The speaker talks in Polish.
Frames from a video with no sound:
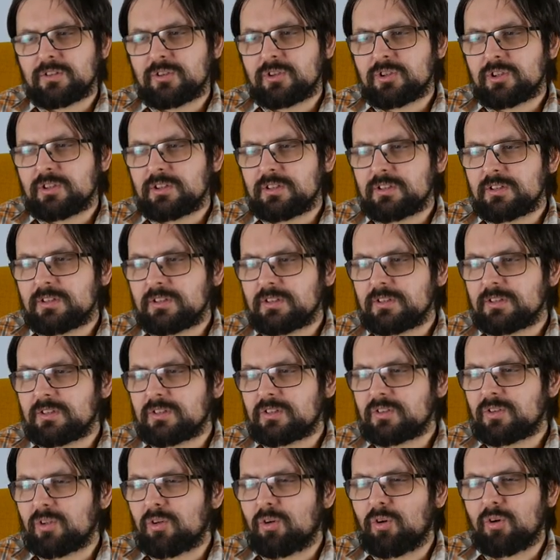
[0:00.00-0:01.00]
czy
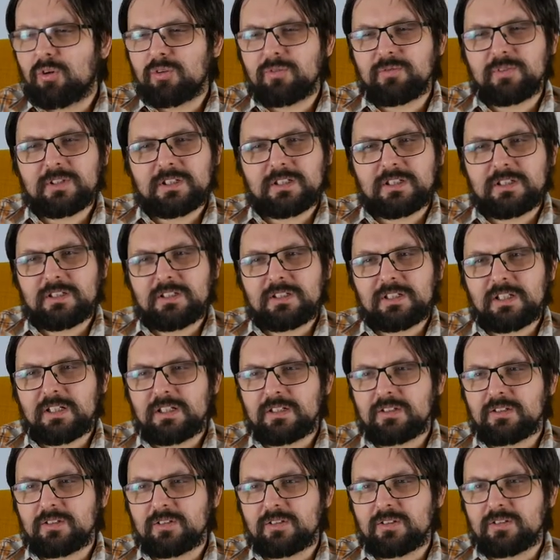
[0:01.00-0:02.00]
cokolwiek
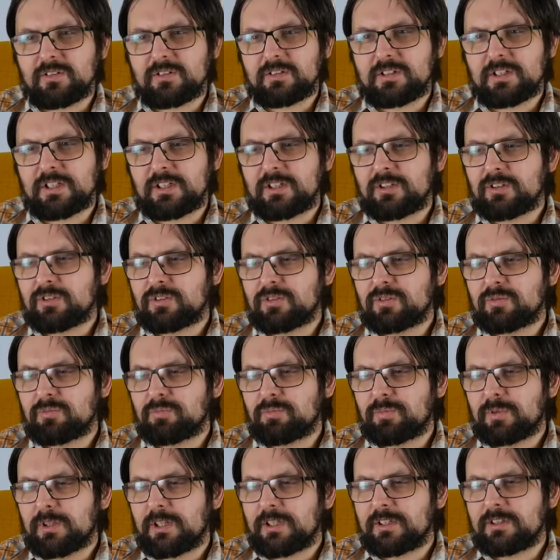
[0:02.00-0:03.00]
innego, jakieś
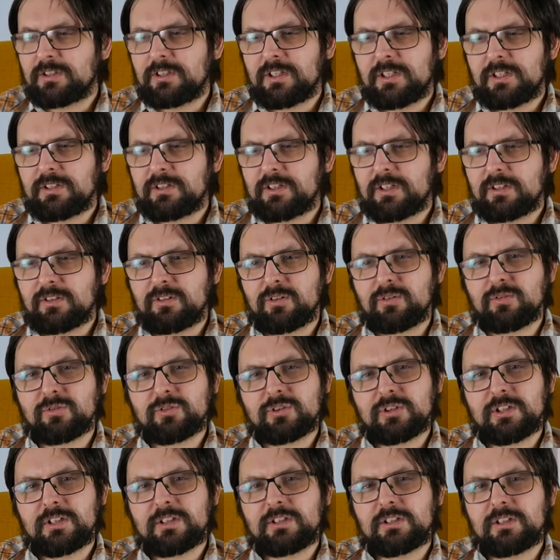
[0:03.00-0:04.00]
pragnienia,
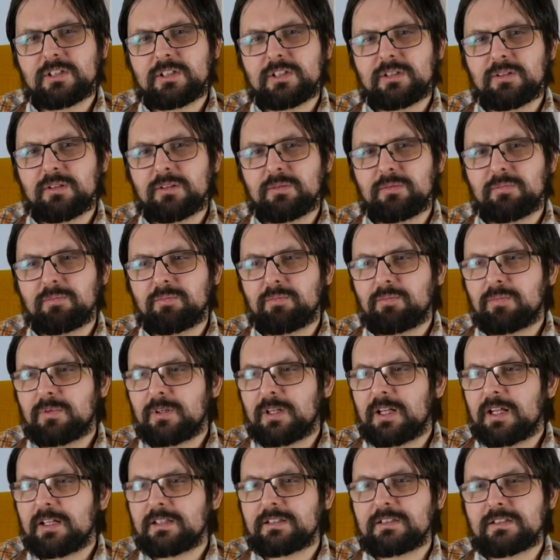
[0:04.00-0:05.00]
dążenia,
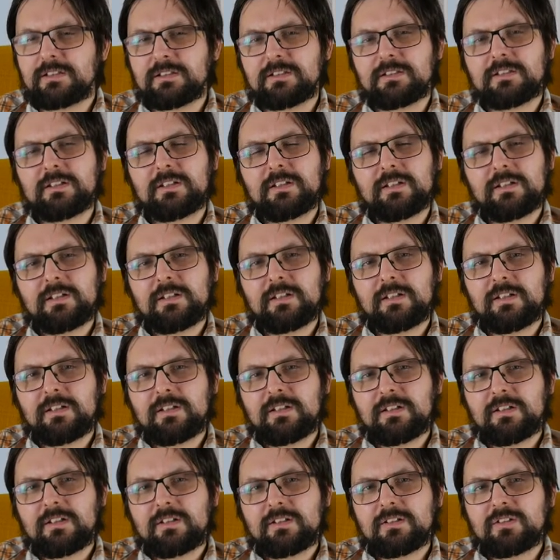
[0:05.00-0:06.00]
plany,
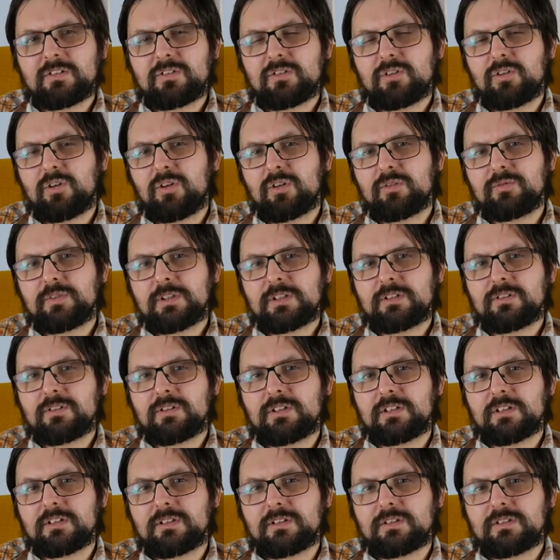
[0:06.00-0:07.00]
cokolwiek to
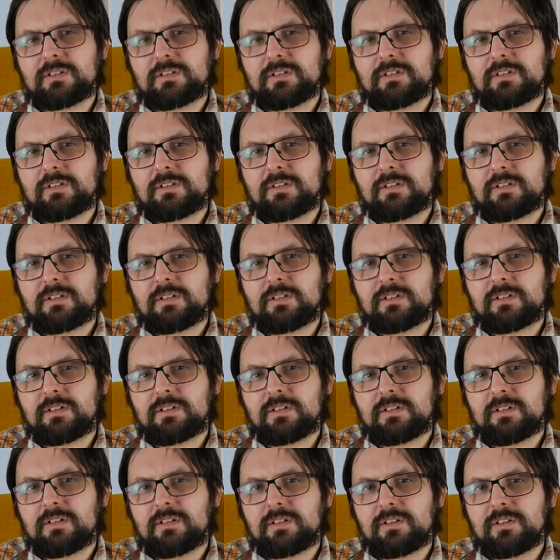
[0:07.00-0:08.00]
jest.
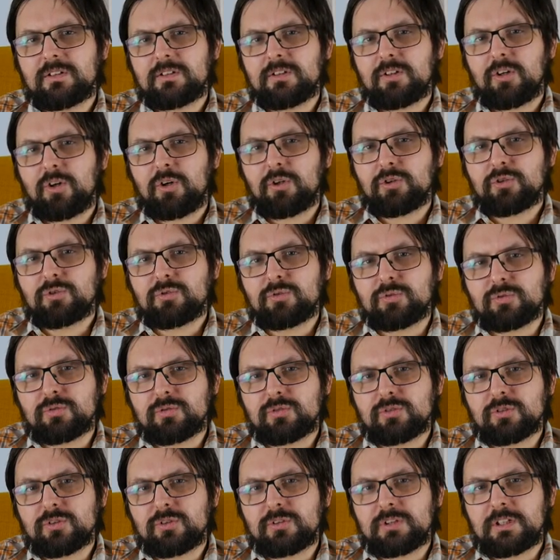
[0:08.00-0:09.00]

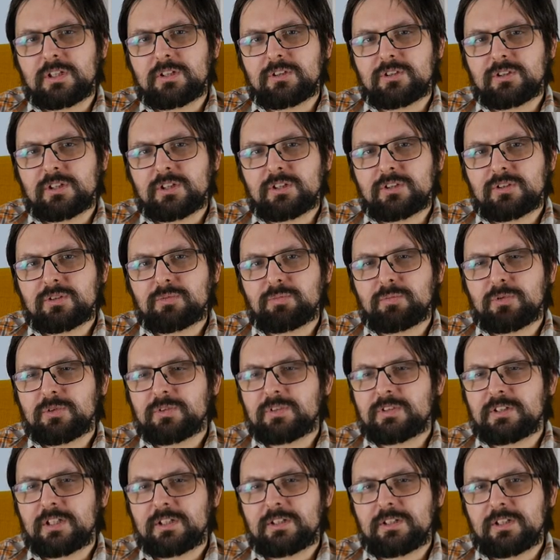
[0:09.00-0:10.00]
Odrzuć to na rzecz
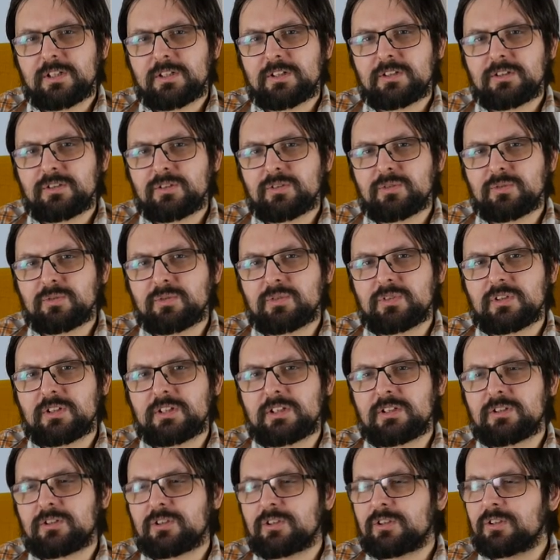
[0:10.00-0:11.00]
poznania Chrystusa.
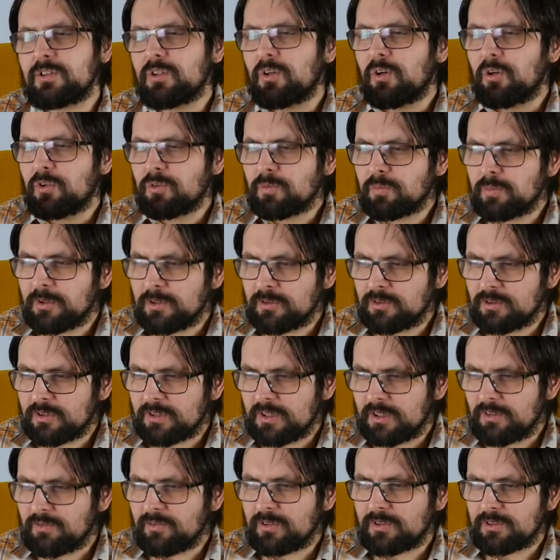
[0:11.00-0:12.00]
Jeżeli On będzie
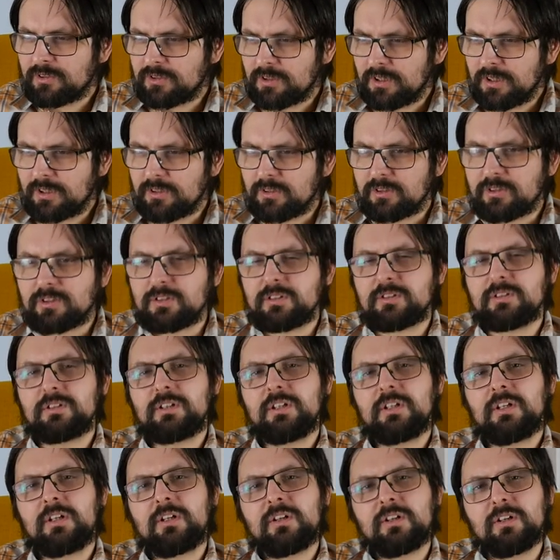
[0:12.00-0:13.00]
najważniejszy,
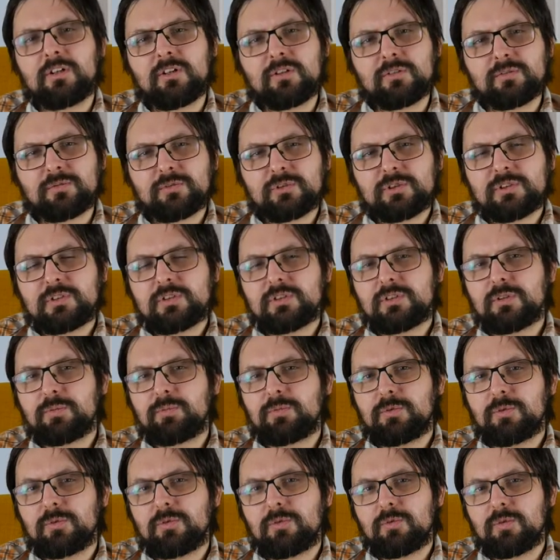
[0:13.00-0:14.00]
On wszystko
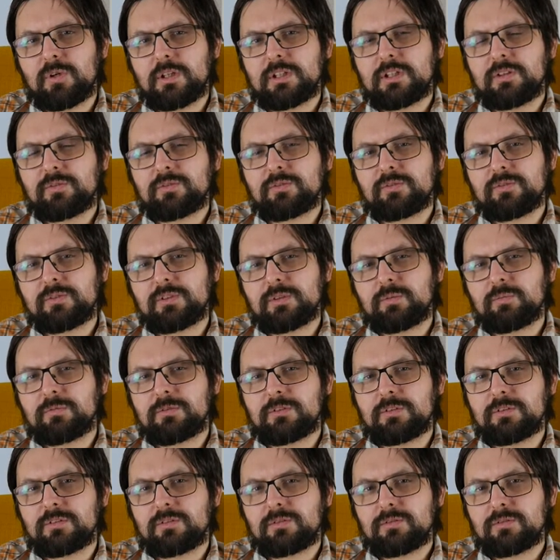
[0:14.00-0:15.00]
poukłada w Twoim
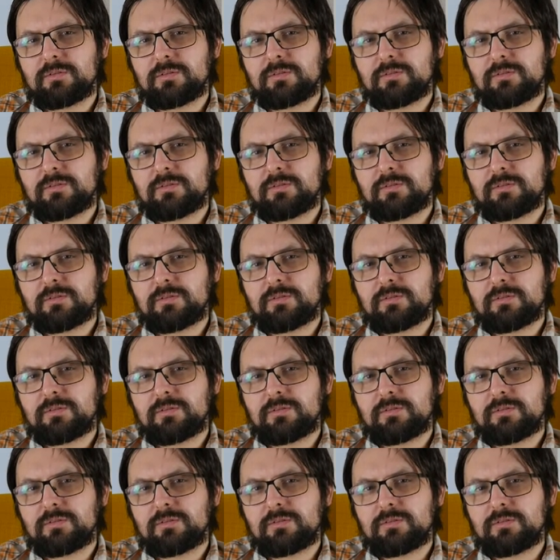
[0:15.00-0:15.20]
życiu.